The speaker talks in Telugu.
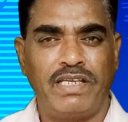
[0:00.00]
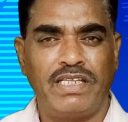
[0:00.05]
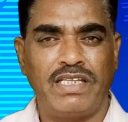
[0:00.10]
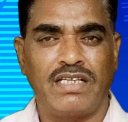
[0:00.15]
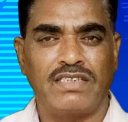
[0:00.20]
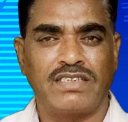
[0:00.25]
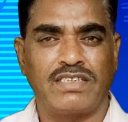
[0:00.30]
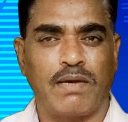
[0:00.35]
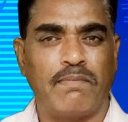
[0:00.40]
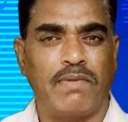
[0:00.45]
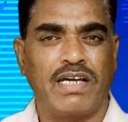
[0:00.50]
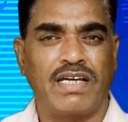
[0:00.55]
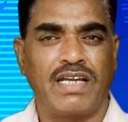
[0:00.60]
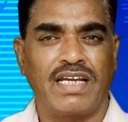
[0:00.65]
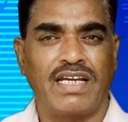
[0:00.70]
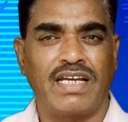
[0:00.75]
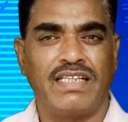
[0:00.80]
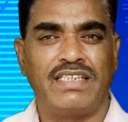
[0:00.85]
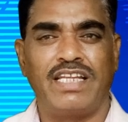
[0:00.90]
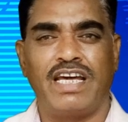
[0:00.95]
మీద
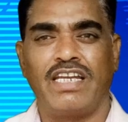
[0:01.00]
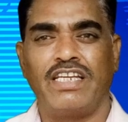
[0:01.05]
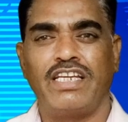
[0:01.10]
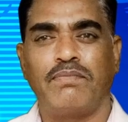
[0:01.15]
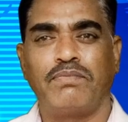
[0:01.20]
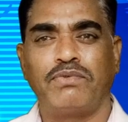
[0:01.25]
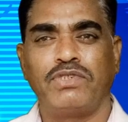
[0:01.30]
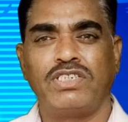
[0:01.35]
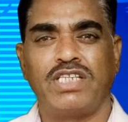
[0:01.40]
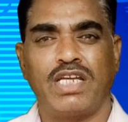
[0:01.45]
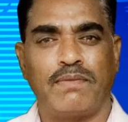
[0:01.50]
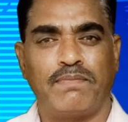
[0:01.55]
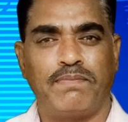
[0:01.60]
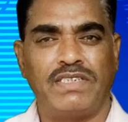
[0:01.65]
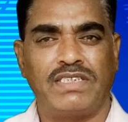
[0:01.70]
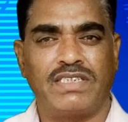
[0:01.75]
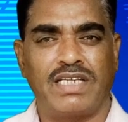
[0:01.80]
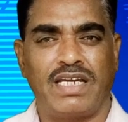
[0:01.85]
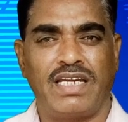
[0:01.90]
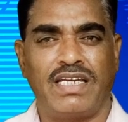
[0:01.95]
సమగ్రంగా దర్యాప్తు
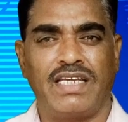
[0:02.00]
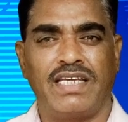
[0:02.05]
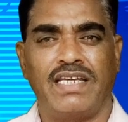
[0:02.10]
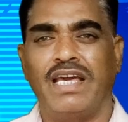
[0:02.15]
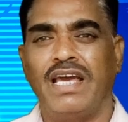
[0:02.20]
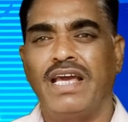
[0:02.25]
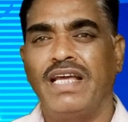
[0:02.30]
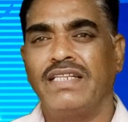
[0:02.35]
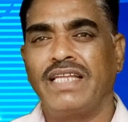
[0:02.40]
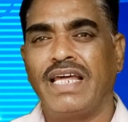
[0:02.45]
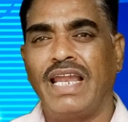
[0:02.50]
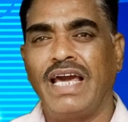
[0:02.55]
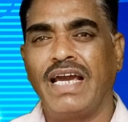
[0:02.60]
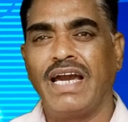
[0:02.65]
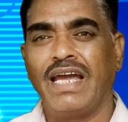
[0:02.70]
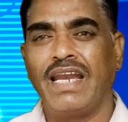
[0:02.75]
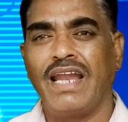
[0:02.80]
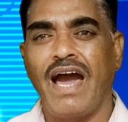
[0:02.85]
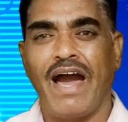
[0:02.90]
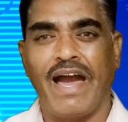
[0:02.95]
జరిపించాలని
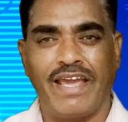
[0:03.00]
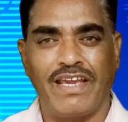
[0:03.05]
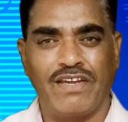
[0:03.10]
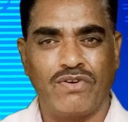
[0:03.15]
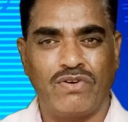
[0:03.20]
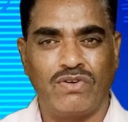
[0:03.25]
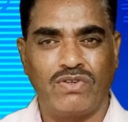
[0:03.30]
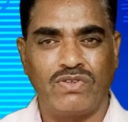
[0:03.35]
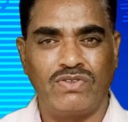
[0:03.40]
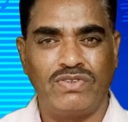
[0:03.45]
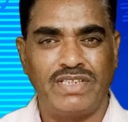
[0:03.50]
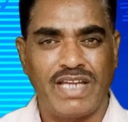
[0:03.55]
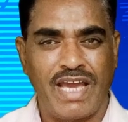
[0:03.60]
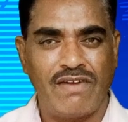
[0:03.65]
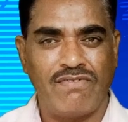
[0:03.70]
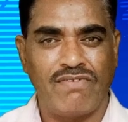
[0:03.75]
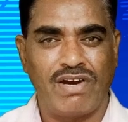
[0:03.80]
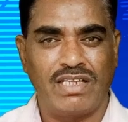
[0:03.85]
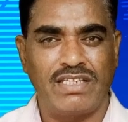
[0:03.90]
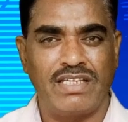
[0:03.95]
తెలంగాణ హైకోర్టు
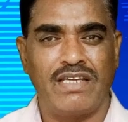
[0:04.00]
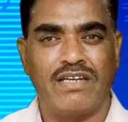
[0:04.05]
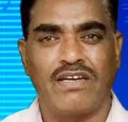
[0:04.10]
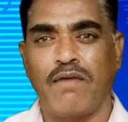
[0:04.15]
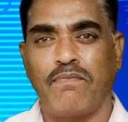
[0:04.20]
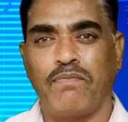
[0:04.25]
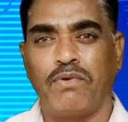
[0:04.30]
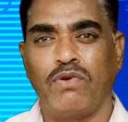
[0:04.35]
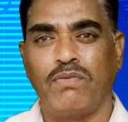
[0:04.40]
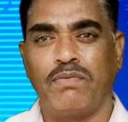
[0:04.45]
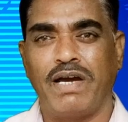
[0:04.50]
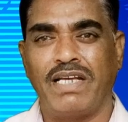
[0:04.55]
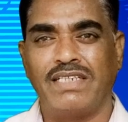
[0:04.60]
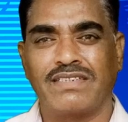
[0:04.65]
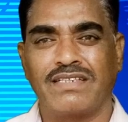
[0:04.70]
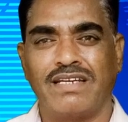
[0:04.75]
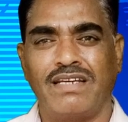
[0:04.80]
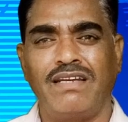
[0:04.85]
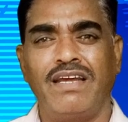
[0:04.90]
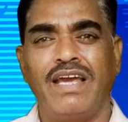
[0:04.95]
న్యాయవాది రాపోలు
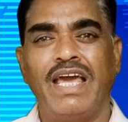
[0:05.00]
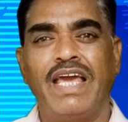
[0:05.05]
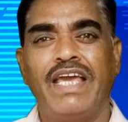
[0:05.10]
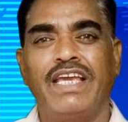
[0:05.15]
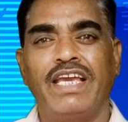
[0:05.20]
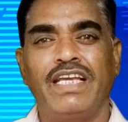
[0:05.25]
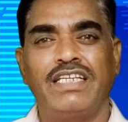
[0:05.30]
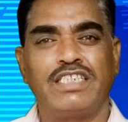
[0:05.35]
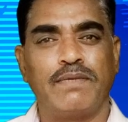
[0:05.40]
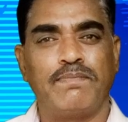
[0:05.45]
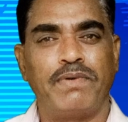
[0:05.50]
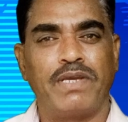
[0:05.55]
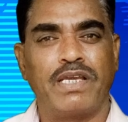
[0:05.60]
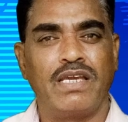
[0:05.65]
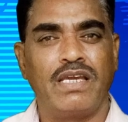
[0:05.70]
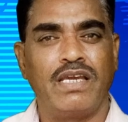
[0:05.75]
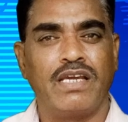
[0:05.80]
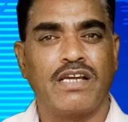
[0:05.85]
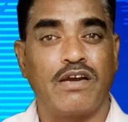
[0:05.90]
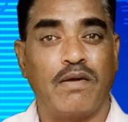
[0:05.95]
భాస్కర్
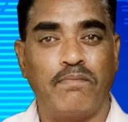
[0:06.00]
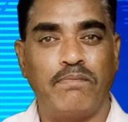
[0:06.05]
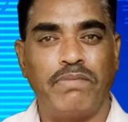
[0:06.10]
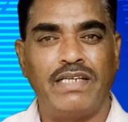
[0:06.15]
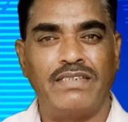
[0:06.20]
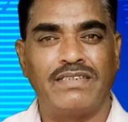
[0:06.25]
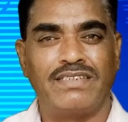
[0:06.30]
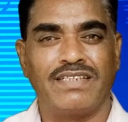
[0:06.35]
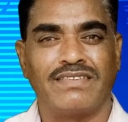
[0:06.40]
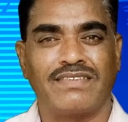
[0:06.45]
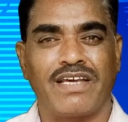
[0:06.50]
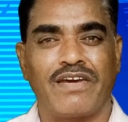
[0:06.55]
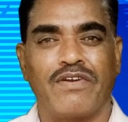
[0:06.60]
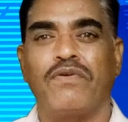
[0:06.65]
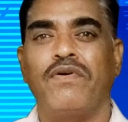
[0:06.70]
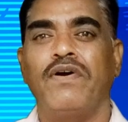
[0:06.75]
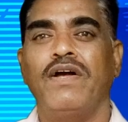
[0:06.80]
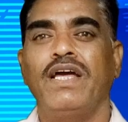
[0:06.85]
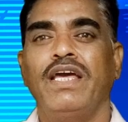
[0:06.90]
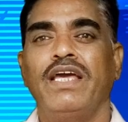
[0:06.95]
ఏసీపీకి కంప్లైంట్
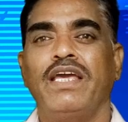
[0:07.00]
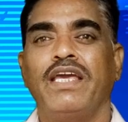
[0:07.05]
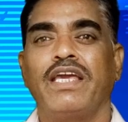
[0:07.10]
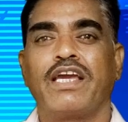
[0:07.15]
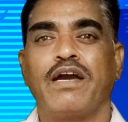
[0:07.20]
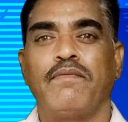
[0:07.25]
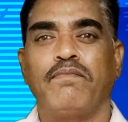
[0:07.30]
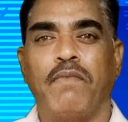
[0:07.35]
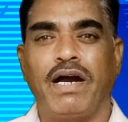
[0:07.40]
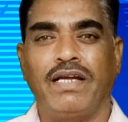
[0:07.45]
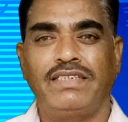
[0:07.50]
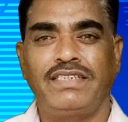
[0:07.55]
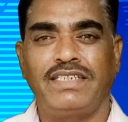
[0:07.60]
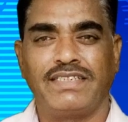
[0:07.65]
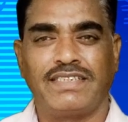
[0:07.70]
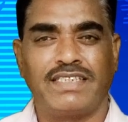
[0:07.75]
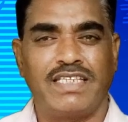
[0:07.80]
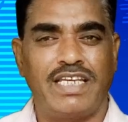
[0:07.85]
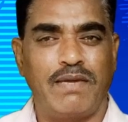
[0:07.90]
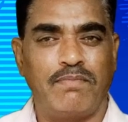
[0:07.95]
చేశారు ఇక
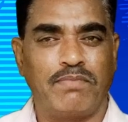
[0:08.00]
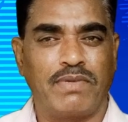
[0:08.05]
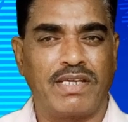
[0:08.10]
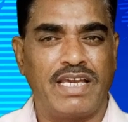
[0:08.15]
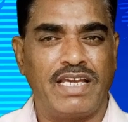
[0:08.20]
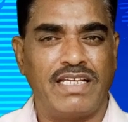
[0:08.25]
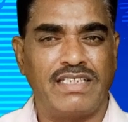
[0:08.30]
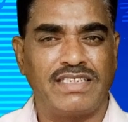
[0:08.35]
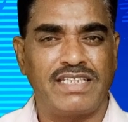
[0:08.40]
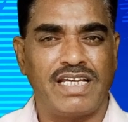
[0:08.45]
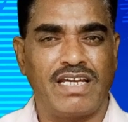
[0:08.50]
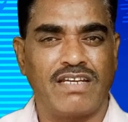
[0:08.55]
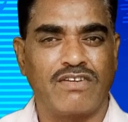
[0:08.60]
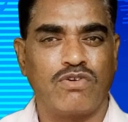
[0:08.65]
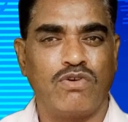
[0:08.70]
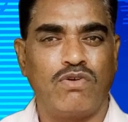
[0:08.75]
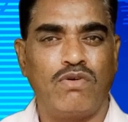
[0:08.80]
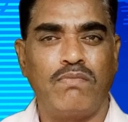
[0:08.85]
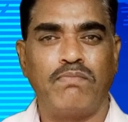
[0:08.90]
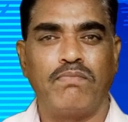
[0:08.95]
మాజీ సీఎం
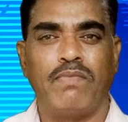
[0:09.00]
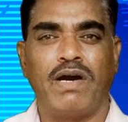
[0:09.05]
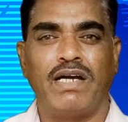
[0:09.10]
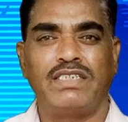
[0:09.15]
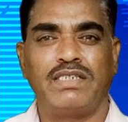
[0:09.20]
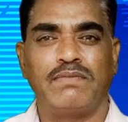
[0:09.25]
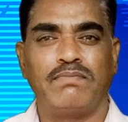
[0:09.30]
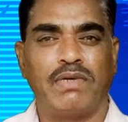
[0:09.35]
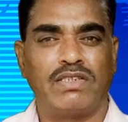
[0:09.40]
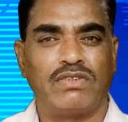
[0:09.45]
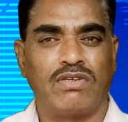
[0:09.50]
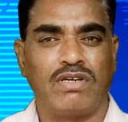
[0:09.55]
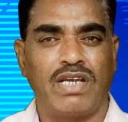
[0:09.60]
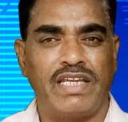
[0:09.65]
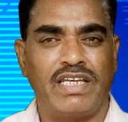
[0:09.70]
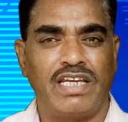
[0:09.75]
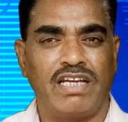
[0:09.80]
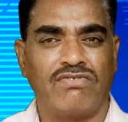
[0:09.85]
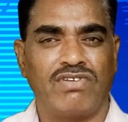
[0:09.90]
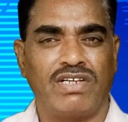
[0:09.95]
కేసీఆర్ కు మాజీ
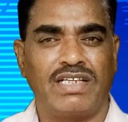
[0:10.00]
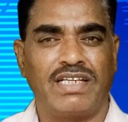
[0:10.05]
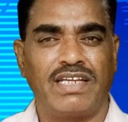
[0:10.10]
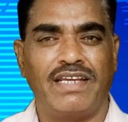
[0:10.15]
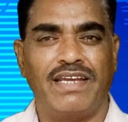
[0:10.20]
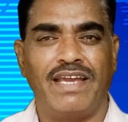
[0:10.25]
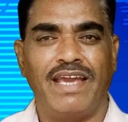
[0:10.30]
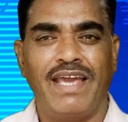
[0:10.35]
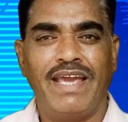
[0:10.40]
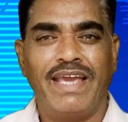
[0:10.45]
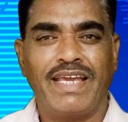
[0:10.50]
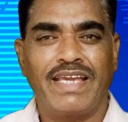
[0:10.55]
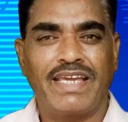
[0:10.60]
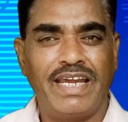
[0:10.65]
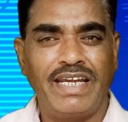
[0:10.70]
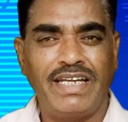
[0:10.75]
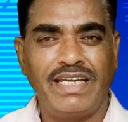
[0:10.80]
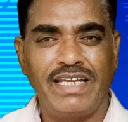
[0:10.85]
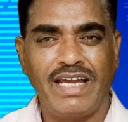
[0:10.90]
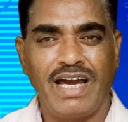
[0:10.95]
మంత్రులైనటువంటి
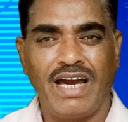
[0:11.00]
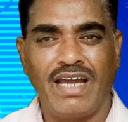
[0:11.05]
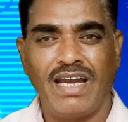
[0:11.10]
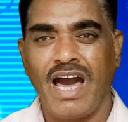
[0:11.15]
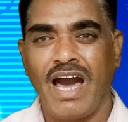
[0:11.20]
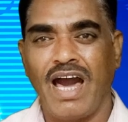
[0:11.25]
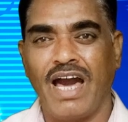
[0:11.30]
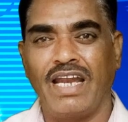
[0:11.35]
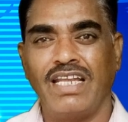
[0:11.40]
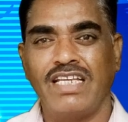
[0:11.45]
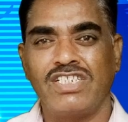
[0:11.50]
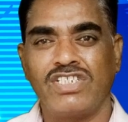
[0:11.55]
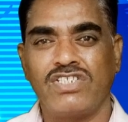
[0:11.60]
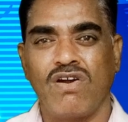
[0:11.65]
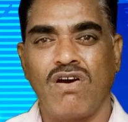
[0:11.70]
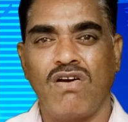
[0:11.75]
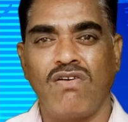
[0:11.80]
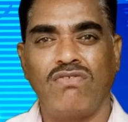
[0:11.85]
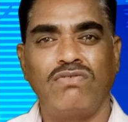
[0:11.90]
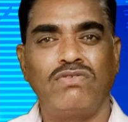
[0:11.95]
కేటీఆర్
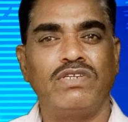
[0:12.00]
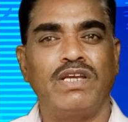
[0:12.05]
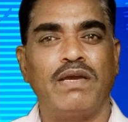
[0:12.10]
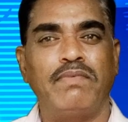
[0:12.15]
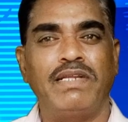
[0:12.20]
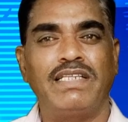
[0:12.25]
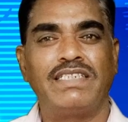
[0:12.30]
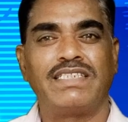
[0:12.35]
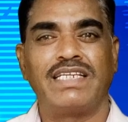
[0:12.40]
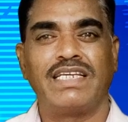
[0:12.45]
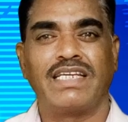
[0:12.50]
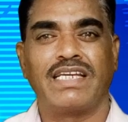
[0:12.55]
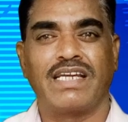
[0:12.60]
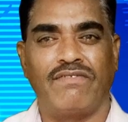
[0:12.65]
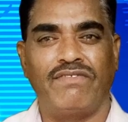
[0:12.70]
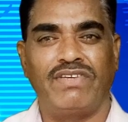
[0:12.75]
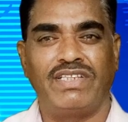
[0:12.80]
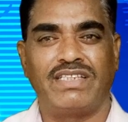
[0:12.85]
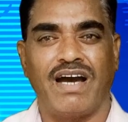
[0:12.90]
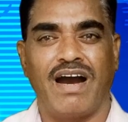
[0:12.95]
హరీష్ రావు ఎమ్మెల్సీ
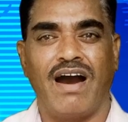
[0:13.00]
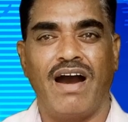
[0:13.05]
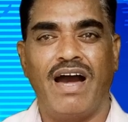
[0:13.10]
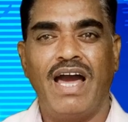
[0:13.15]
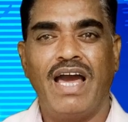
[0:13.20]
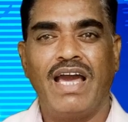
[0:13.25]
కవిత